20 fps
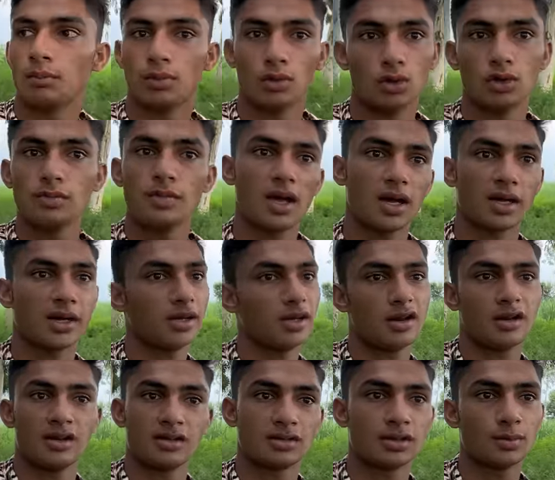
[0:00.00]
बहुत महंगे यार
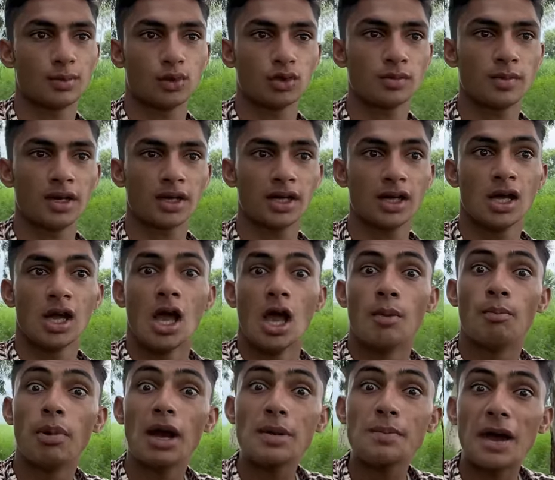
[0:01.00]
ना नासिर बहुत महंगे
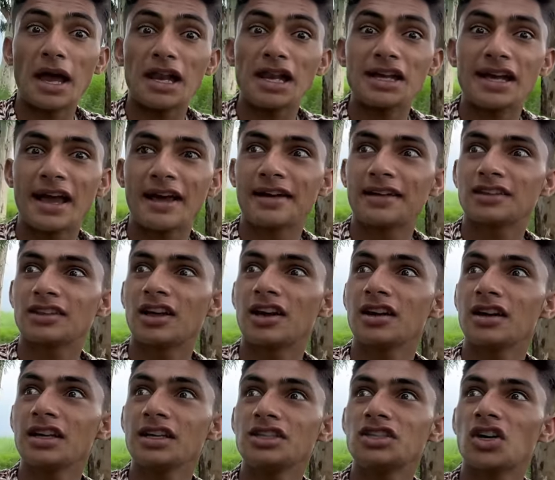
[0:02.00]
भाई पहले कह रहा था
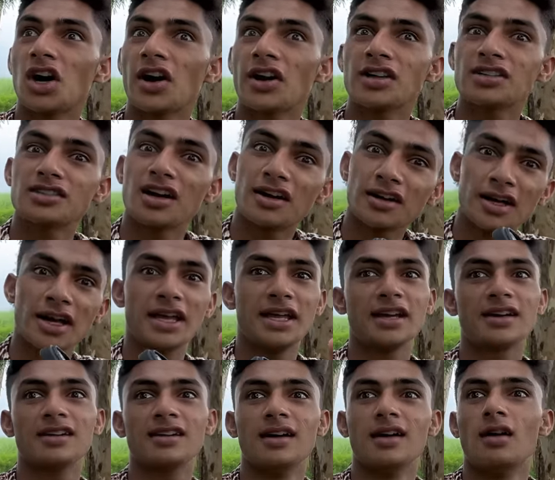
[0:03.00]
कि चार हज़ार का
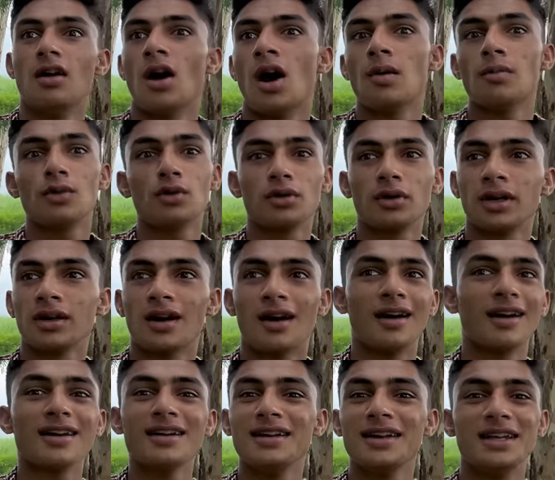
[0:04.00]
एक हम लोग ने कहा
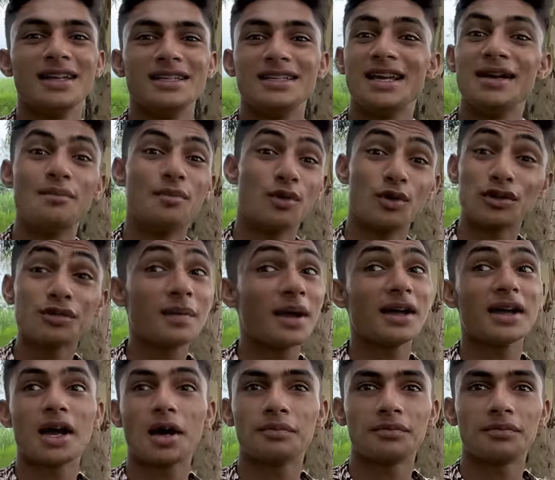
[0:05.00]
कि नहीं ये बहुत महंगे आप